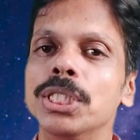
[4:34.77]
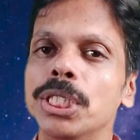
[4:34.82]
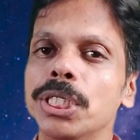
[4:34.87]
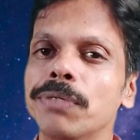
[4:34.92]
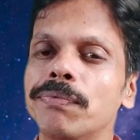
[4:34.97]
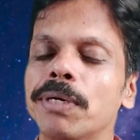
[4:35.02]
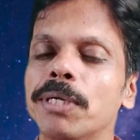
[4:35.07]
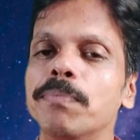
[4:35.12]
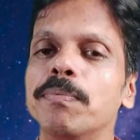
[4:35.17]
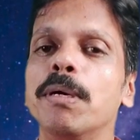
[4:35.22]

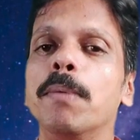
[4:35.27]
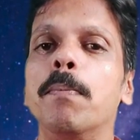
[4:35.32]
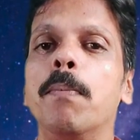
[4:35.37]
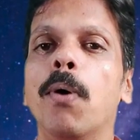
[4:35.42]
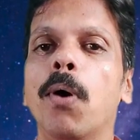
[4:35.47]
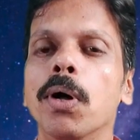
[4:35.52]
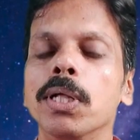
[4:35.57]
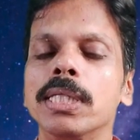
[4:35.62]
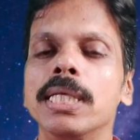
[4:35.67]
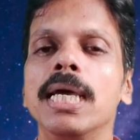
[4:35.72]
जीवन में
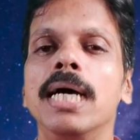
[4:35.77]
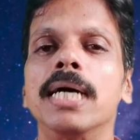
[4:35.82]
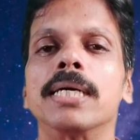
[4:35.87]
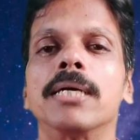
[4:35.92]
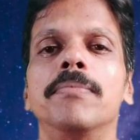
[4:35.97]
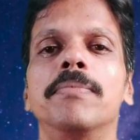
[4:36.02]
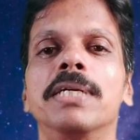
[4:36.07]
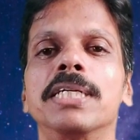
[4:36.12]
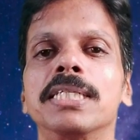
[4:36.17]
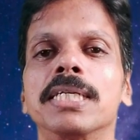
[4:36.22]
बहुत ही
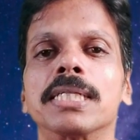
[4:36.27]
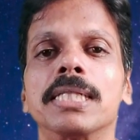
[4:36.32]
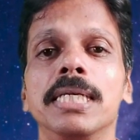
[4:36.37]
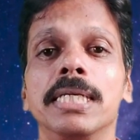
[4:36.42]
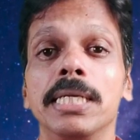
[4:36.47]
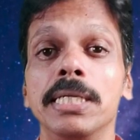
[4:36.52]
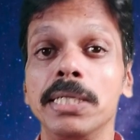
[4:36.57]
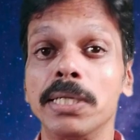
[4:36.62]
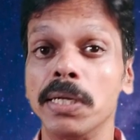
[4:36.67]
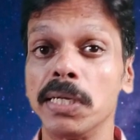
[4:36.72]
आगे बढ़ सकते हैं
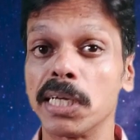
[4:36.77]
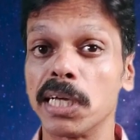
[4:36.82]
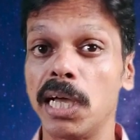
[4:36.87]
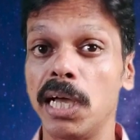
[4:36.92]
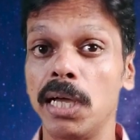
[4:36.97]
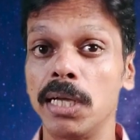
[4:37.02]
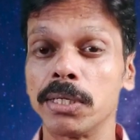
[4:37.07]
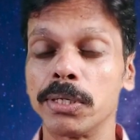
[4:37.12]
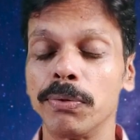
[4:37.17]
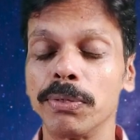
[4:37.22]
कि इनका इनका
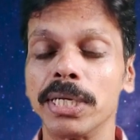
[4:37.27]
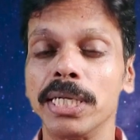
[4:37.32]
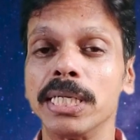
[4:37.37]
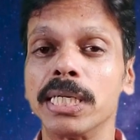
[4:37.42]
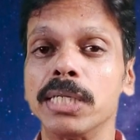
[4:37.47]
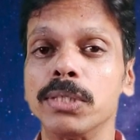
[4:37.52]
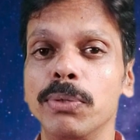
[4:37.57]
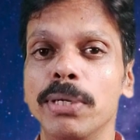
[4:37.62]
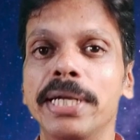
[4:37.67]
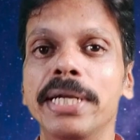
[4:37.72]
क्योंकि
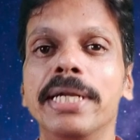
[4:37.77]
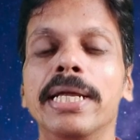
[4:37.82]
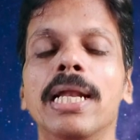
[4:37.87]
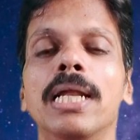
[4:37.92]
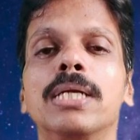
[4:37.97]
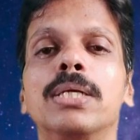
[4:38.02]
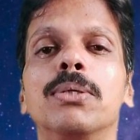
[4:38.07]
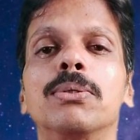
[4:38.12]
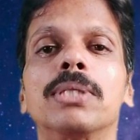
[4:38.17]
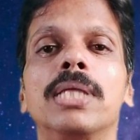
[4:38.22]
इनका जो
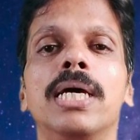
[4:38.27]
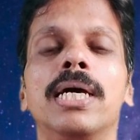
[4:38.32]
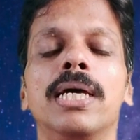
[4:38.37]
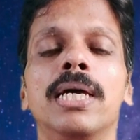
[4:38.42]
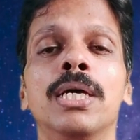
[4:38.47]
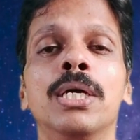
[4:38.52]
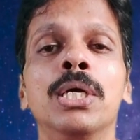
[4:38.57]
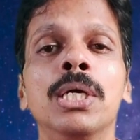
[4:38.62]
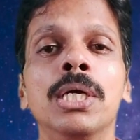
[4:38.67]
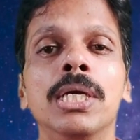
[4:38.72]
इंटेलेक्ट होता
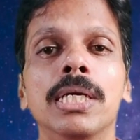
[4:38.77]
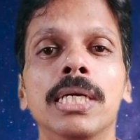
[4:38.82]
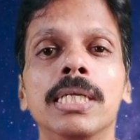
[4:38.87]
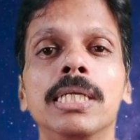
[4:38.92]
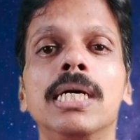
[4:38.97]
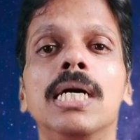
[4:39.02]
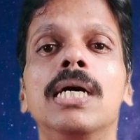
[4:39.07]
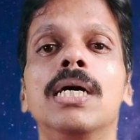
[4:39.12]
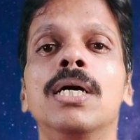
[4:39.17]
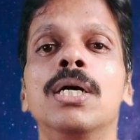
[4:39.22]
है
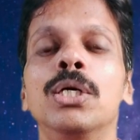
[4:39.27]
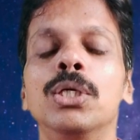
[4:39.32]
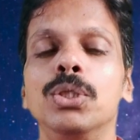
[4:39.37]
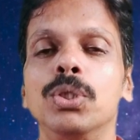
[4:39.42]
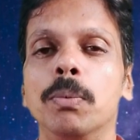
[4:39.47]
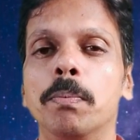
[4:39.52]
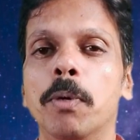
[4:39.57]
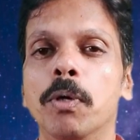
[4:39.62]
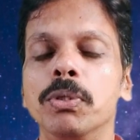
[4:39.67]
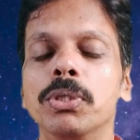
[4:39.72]
इनका
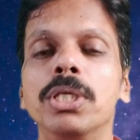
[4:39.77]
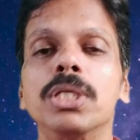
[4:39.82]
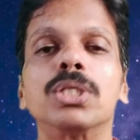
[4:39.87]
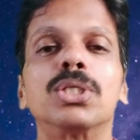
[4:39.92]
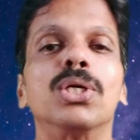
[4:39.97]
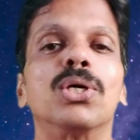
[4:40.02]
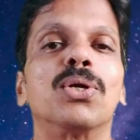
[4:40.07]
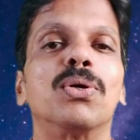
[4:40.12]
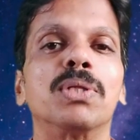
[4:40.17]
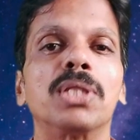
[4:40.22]
जो बौद्धिक
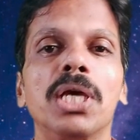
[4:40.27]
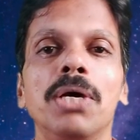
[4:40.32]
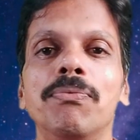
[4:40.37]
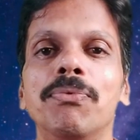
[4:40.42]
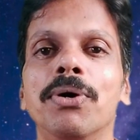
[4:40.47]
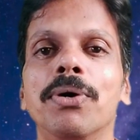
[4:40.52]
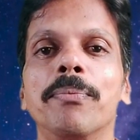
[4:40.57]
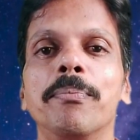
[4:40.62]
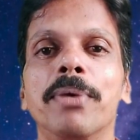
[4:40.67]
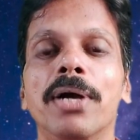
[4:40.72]
स्तर होता है
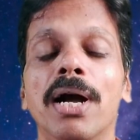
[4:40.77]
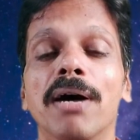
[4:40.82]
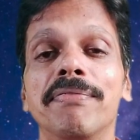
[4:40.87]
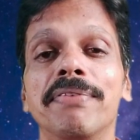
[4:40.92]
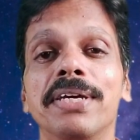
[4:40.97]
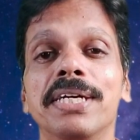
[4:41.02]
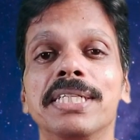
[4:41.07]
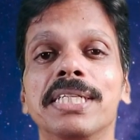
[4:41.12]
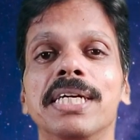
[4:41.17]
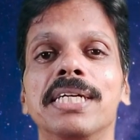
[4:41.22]
वो
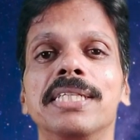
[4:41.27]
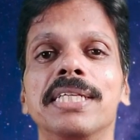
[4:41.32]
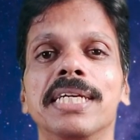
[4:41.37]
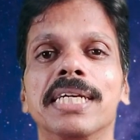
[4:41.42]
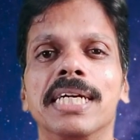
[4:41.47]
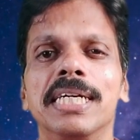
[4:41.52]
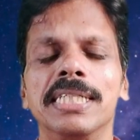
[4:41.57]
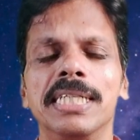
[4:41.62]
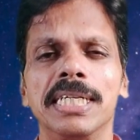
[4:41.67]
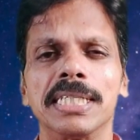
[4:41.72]
काफ़ी अच्छा
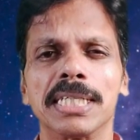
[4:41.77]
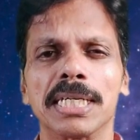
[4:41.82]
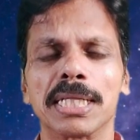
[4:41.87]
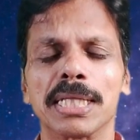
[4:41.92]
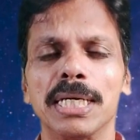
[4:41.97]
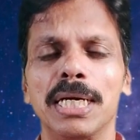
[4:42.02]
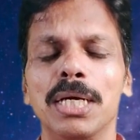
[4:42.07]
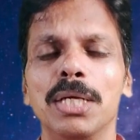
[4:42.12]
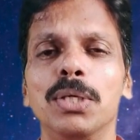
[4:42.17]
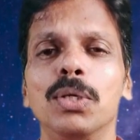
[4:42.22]
देखा जा
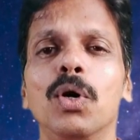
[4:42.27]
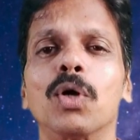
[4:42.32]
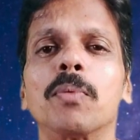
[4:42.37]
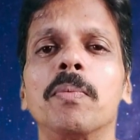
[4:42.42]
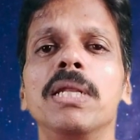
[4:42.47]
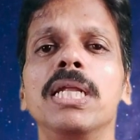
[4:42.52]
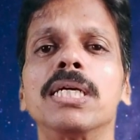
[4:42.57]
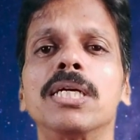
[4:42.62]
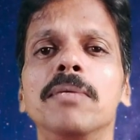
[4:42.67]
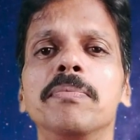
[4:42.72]
सकता है
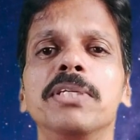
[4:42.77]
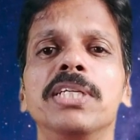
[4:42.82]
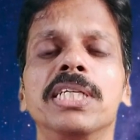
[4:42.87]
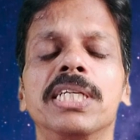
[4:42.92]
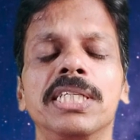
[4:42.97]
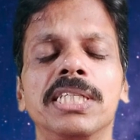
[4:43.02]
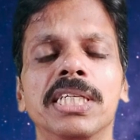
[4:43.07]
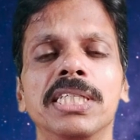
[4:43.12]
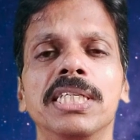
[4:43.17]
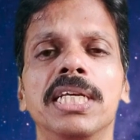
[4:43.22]
नॉर्मली
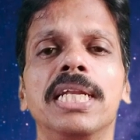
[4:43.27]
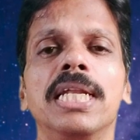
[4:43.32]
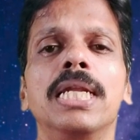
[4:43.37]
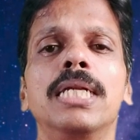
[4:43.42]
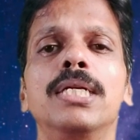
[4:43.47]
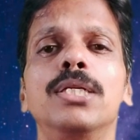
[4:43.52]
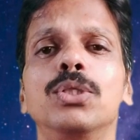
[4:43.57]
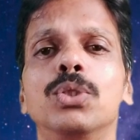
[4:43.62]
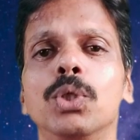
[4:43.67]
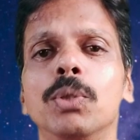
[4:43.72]
कम्युनिकेशन से
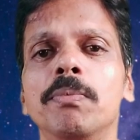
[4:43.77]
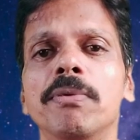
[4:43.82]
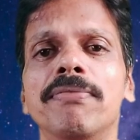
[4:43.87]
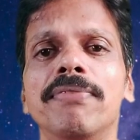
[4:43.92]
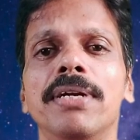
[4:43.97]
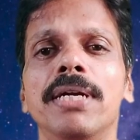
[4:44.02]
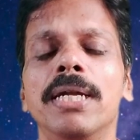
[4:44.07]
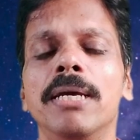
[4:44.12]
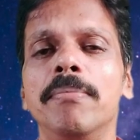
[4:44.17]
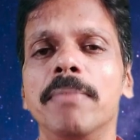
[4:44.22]
रिलेटेड रिलेटेड जो भी
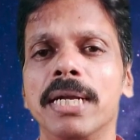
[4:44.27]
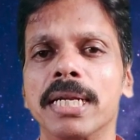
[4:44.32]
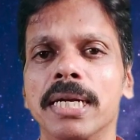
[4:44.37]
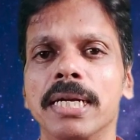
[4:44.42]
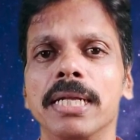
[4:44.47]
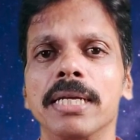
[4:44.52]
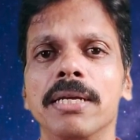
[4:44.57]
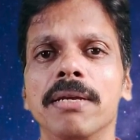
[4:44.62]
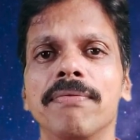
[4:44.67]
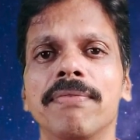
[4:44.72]
फील्ड है
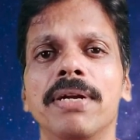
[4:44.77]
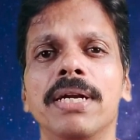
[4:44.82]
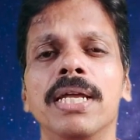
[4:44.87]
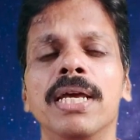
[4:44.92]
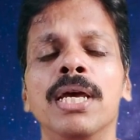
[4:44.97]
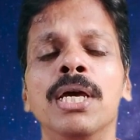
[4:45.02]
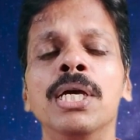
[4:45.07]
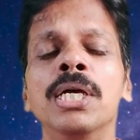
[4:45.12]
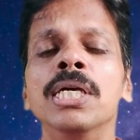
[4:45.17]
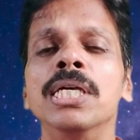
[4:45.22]
मार्केटिंग के फील्ड
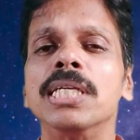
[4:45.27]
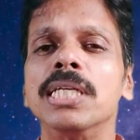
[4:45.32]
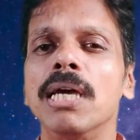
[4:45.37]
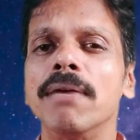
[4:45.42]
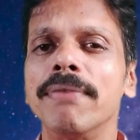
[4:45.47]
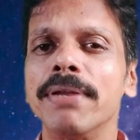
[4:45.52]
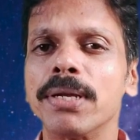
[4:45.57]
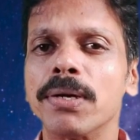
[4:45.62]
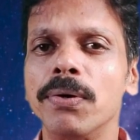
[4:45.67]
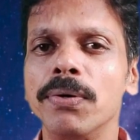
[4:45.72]
है या
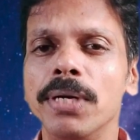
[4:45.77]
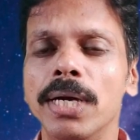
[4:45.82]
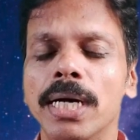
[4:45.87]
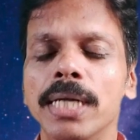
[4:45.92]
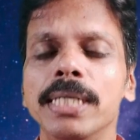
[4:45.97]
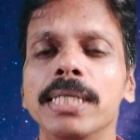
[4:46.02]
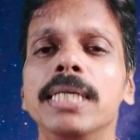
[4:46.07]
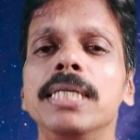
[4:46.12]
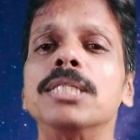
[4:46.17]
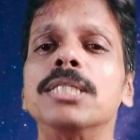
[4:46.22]
फिर कोई
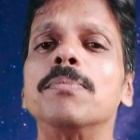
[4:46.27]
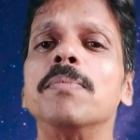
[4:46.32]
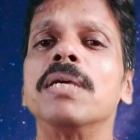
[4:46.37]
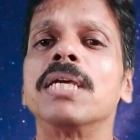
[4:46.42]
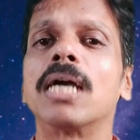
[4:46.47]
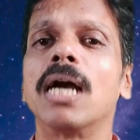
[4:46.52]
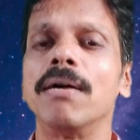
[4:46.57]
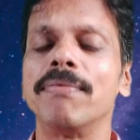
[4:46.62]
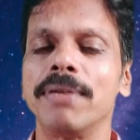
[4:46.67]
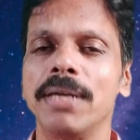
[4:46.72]
अन्य इसमें
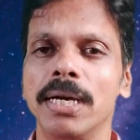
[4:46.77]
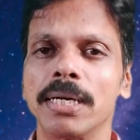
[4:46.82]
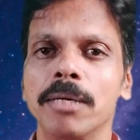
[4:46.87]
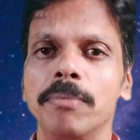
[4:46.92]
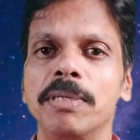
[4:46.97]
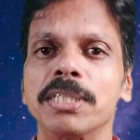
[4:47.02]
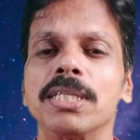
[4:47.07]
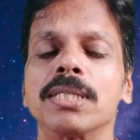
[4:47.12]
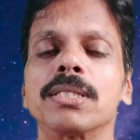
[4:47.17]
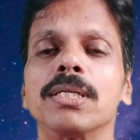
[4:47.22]
काफ़ी आगे
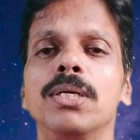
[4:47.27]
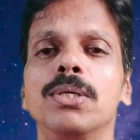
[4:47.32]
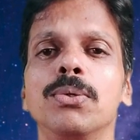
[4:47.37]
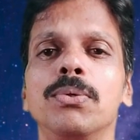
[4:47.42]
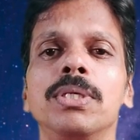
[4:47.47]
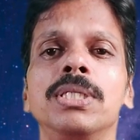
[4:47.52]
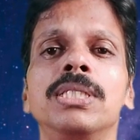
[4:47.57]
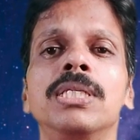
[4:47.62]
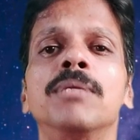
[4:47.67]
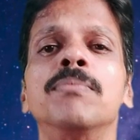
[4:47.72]
बढ़ सकते हैं
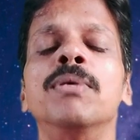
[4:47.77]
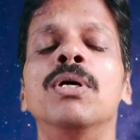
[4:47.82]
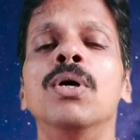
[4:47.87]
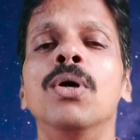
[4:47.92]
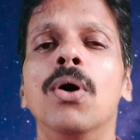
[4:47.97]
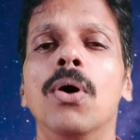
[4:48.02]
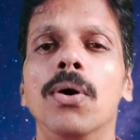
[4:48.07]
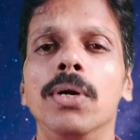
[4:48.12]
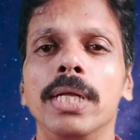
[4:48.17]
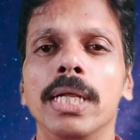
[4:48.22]
टूरिज्म
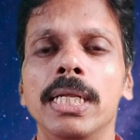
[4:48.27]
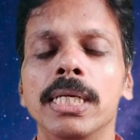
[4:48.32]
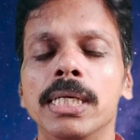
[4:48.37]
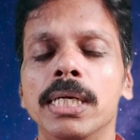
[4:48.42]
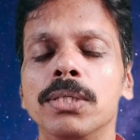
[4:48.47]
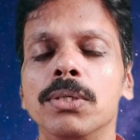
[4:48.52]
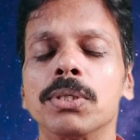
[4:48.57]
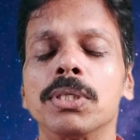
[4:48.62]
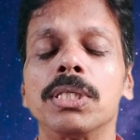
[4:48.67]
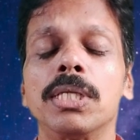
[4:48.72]
होटलिंग का
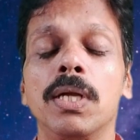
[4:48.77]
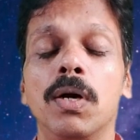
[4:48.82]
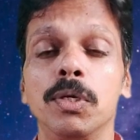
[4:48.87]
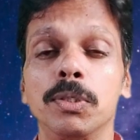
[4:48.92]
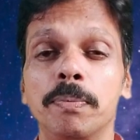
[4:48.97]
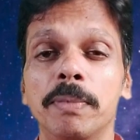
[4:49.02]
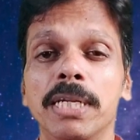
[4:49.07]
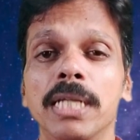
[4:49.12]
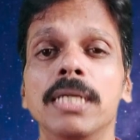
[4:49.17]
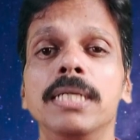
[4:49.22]
जो जिस तरह
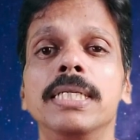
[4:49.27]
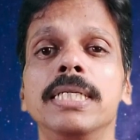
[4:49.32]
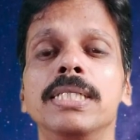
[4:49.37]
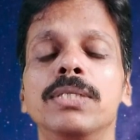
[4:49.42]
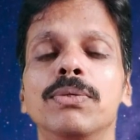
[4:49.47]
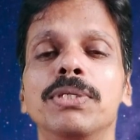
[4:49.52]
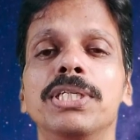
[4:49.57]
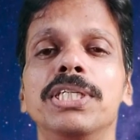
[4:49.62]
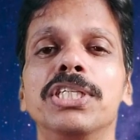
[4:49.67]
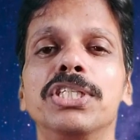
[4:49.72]
हॉस्पिटलिटी
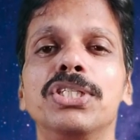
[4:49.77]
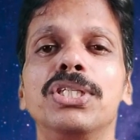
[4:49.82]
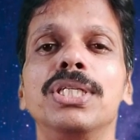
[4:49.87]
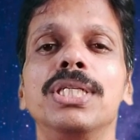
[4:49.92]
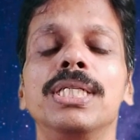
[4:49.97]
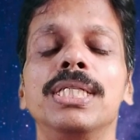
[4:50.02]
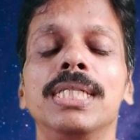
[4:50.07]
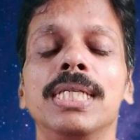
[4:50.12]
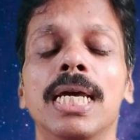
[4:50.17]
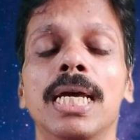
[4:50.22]
जो
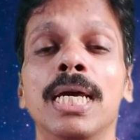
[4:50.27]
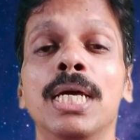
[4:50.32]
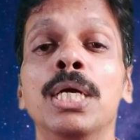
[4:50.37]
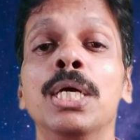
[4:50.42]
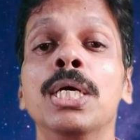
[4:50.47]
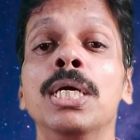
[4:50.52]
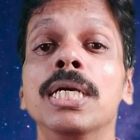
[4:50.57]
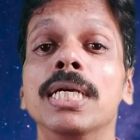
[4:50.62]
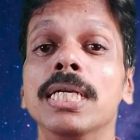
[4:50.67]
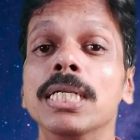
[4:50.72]
इंडस्ट्रीज है
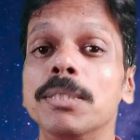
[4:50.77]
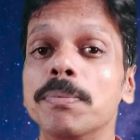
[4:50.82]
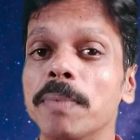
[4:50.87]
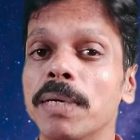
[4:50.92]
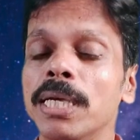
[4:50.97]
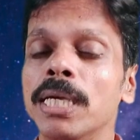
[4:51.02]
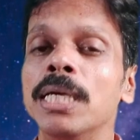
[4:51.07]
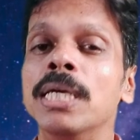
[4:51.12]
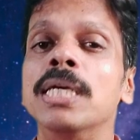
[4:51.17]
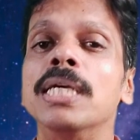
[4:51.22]
इसमें